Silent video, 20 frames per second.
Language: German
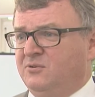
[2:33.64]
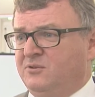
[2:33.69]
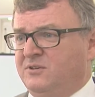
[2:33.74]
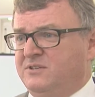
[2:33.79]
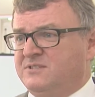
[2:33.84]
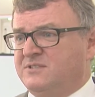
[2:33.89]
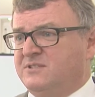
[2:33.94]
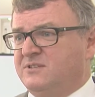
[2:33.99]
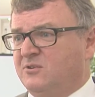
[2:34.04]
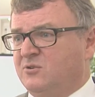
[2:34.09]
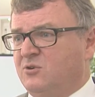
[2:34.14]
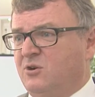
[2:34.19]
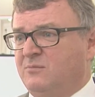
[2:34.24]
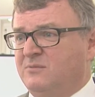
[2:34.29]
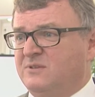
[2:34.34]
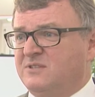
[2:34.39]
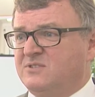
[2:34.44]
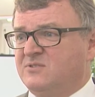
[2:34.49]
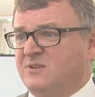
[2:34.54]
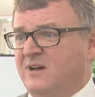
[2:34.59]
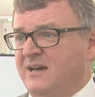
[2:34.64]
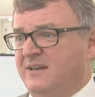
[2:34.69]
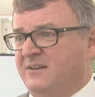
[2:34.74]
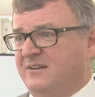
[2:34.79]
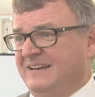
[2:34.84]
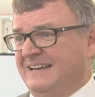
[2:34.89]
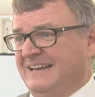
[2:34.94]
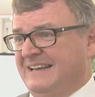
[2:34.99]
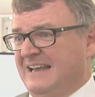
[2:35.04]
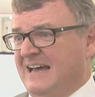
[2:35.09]
Juristen kommen zu
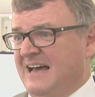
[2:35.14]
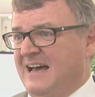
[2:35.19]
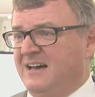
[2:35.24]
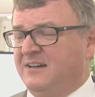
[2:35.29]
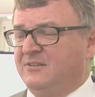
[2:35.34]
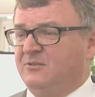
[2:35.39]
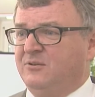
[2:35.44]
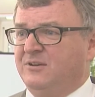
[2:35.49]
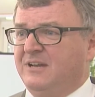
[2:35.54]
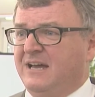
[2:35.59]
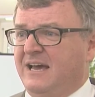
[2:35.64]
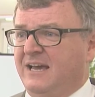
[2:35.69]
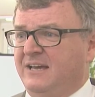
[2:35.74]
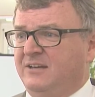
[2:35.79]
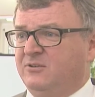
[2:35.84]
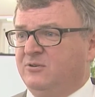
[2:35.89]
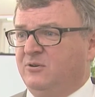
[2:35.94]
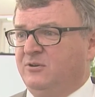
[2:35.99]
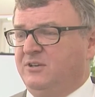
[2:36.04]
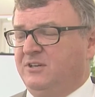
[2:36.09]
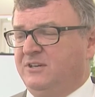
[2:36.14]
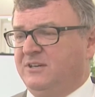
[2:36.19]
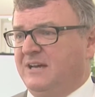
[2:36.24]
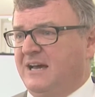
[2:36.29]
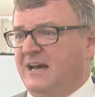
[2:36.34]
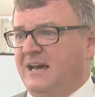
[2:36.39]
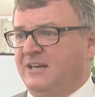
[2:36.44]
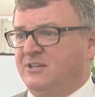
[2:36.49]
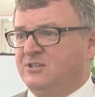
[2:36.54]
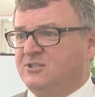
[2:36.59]
einer klaren und eindeutigen
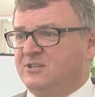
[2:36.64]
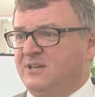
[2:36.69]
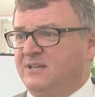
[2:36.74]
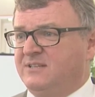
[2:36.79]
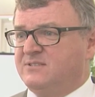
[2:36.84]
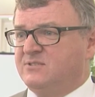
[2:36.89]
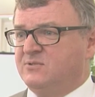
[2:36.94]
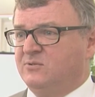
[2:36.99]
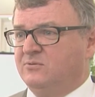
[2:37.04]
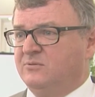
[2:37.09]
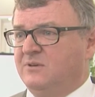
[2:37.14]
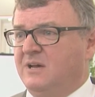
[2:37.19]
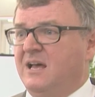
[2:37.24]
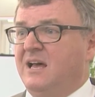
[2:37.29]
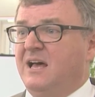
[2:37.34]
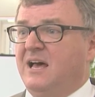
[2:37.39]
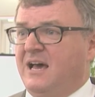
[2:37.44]
Einschätzung,